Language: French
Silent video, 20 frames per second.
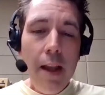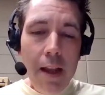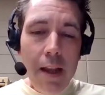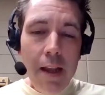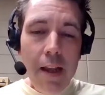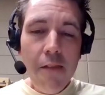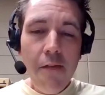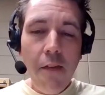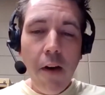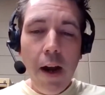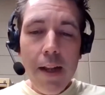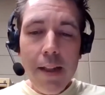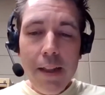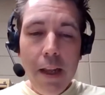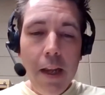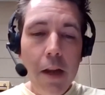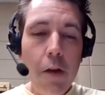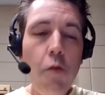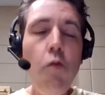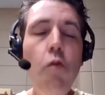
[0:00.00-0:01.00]
et il va être
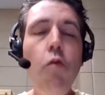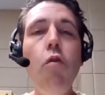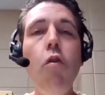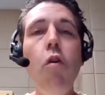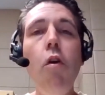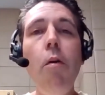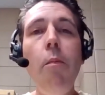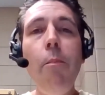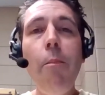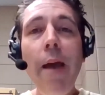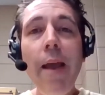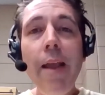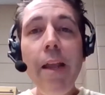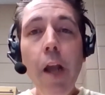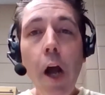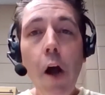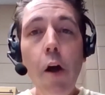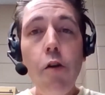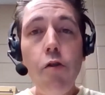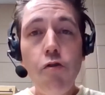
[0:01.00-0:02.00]
élu le
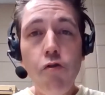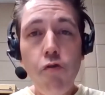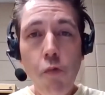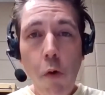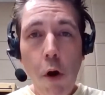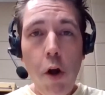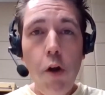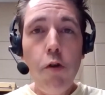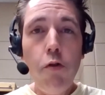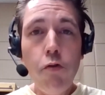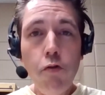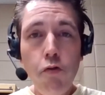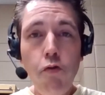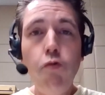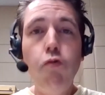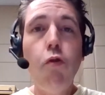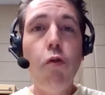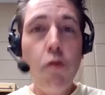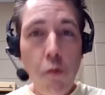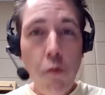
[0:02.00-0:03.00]
meilleur joueur
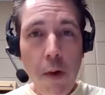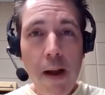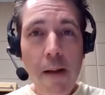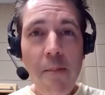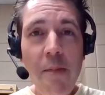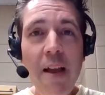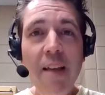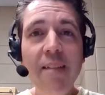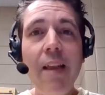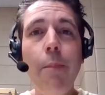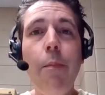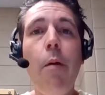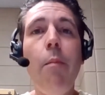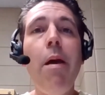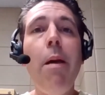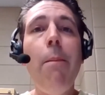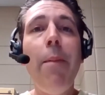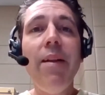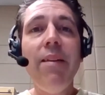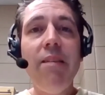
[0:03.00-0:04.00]
du tournoi à sa
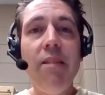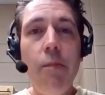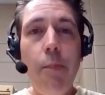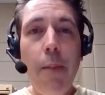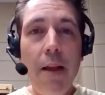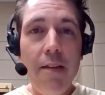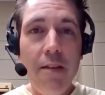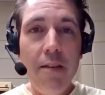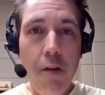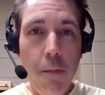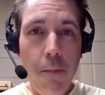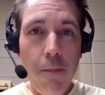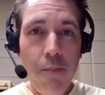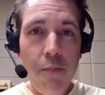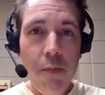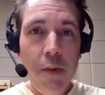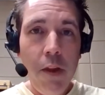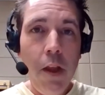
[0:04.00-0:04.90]
première participation.